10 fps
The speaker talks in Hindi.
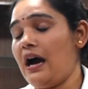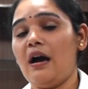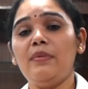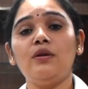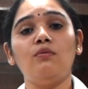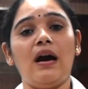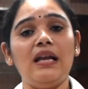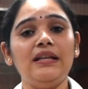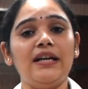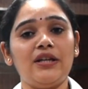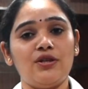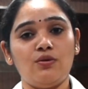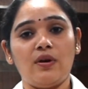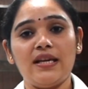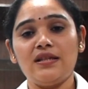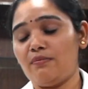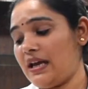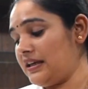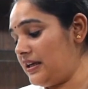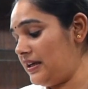हमें रुमाल या टिशू का
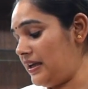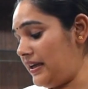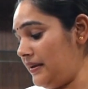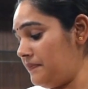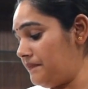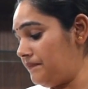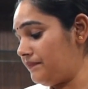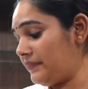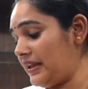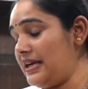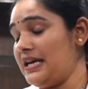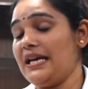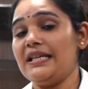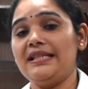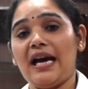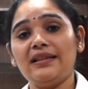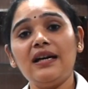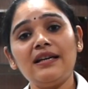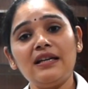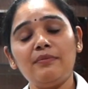इस्तेमाल करना है
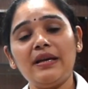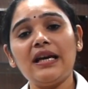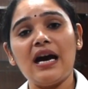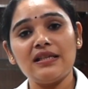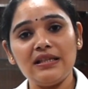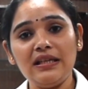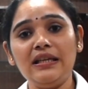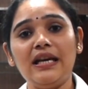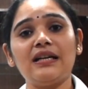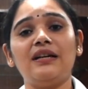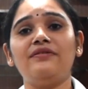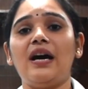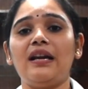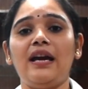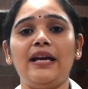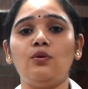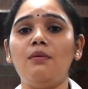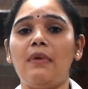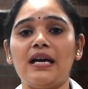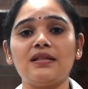ज़्यादा अगर हमें खांसी या कफ आ रहा है तो
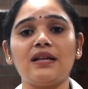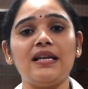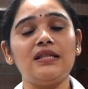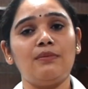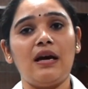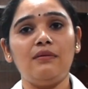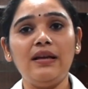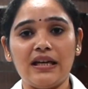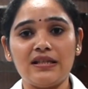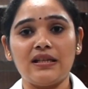हम मास्क का इस्तेमाल भी कर